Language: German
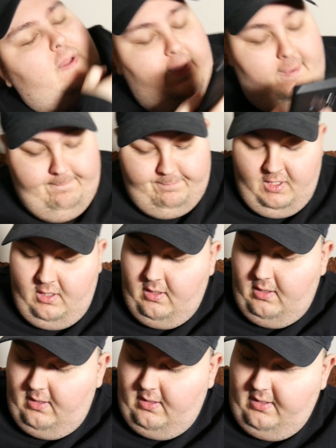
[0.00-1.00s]
Okay,
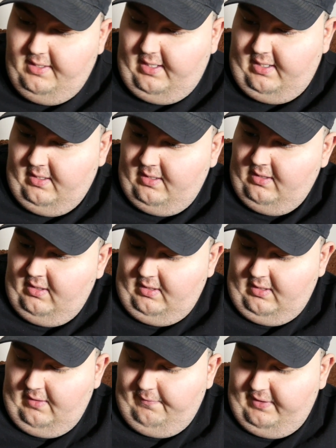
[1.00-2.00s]
äh, ja.
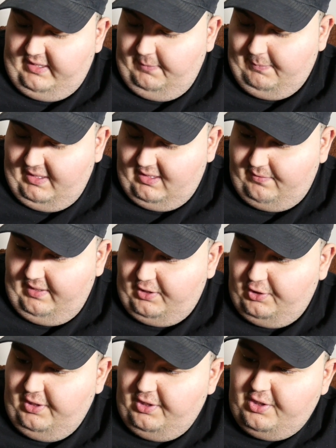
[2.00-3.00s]
Vielleicht sieht man das,
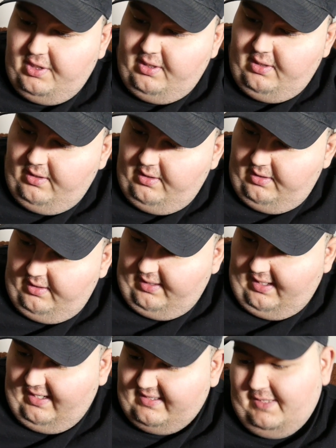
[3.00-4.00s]
vielleicht nicht.
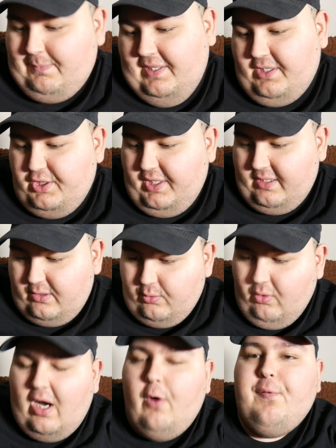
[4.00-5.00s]
Ja, sieht man nicht jetzt
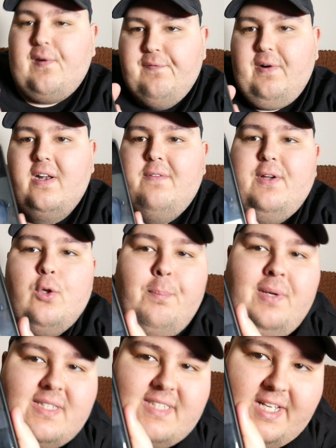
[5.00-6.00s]
so. Auf jeden Fall, wenn du
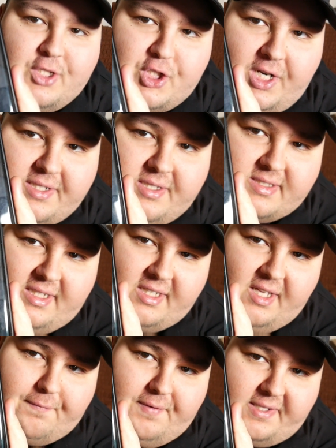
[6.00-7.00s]
Blitz einschaltest,
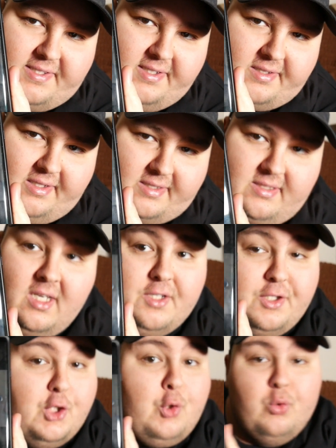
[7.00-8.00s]
dann reflektiert das.
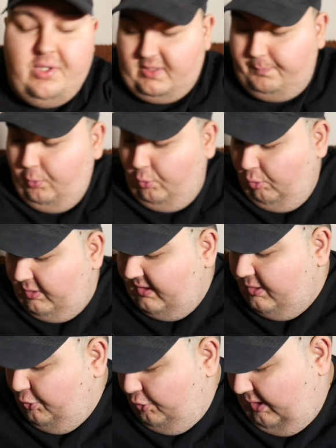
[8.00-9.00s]
Nicht nur das Produkt,
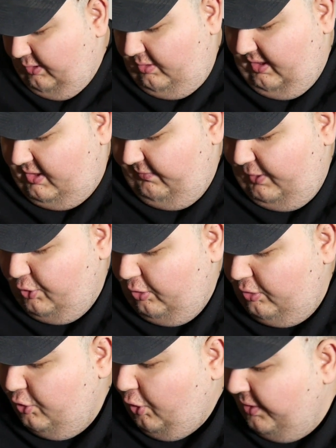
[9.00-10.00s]
das, also das
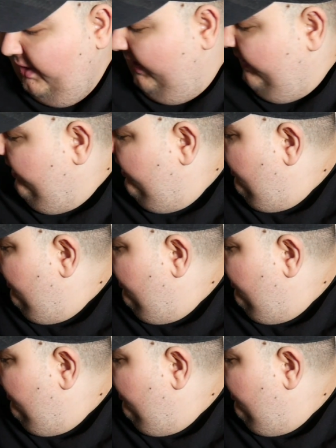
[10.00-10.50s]
Sweatshot, sondern